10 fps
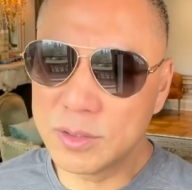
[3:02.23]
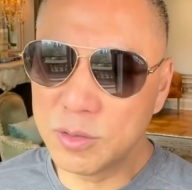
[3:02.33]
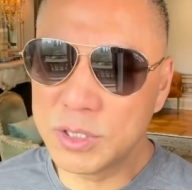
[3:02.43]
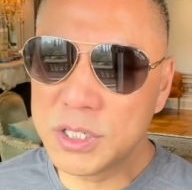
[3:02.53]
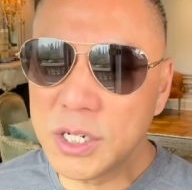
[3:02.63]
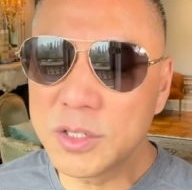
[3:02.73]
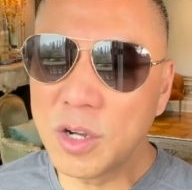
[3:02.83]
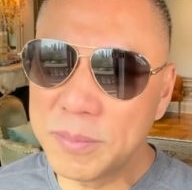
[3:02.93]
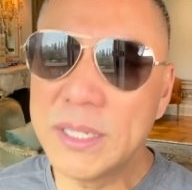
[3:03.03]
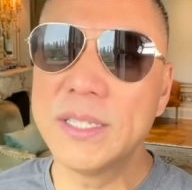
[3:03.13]
就社
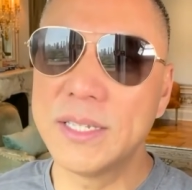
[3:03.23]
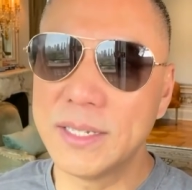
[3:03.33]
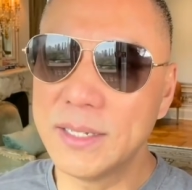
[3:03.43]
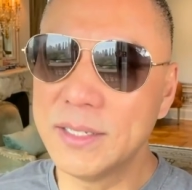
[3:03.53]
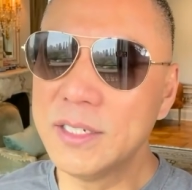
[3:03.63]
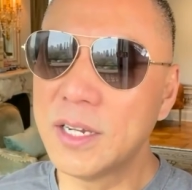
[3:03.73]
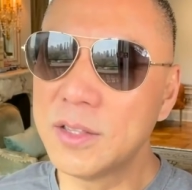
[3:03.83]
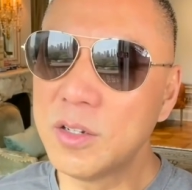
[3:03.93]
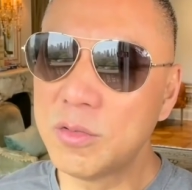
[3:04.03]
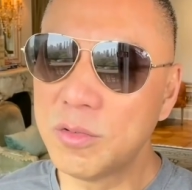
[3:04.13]
交媒体，你想
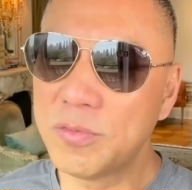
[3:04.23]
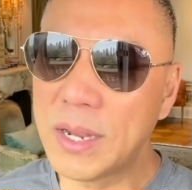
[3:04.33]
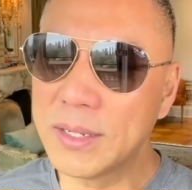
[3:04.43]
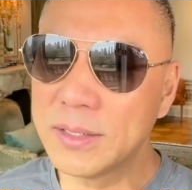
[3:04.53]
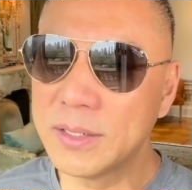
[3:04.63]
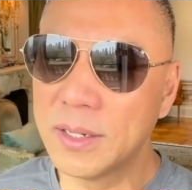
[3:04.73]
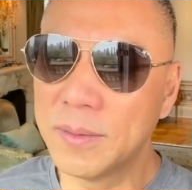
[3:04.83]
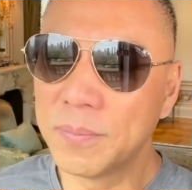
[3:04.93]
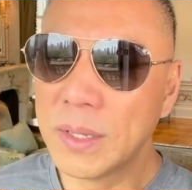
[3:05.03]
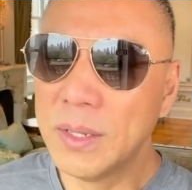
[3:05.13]
弄出发像